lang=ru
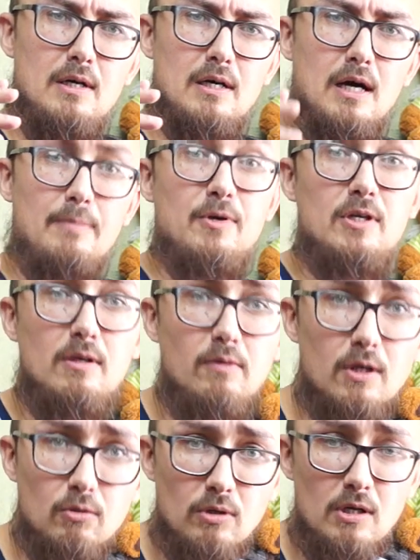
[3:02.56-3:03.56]

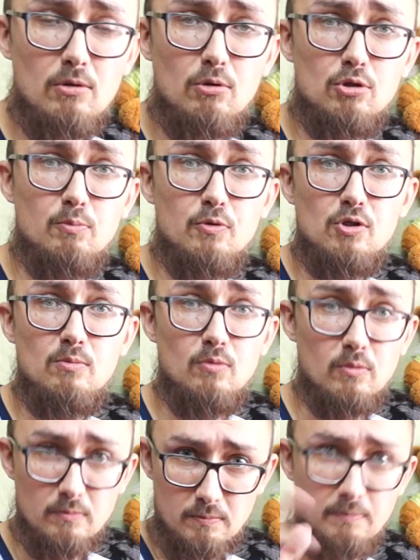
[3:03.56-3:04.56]
Объективы я туда не ложу.
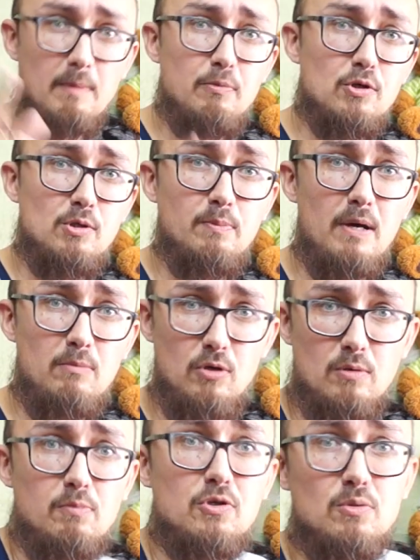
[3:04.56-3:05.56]
Почему? Попозже
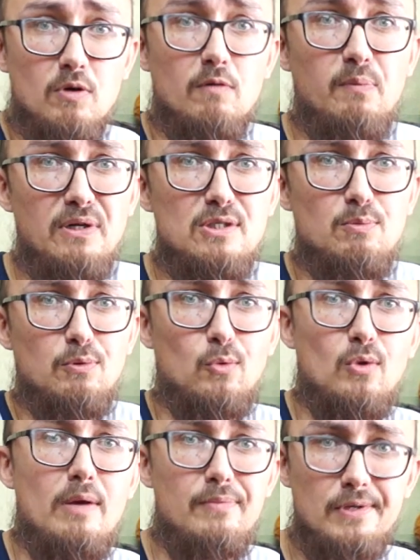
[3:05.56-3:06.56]
поймете, почему я в принципе
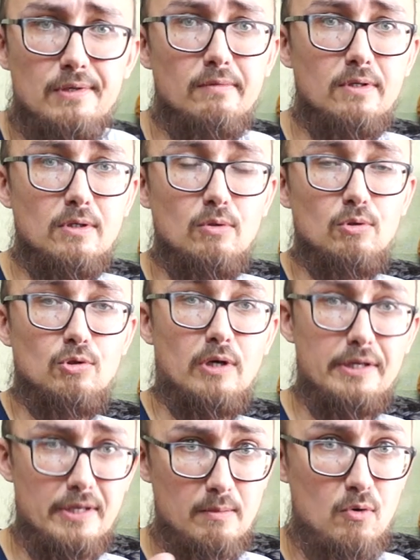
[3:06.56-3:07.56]
туда объективы не ложу.
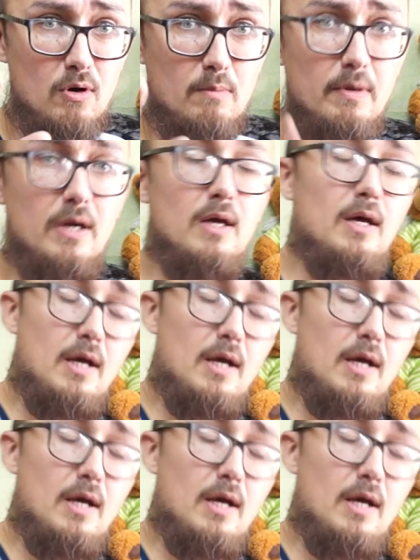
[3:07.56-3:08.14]
Хотя мог бы.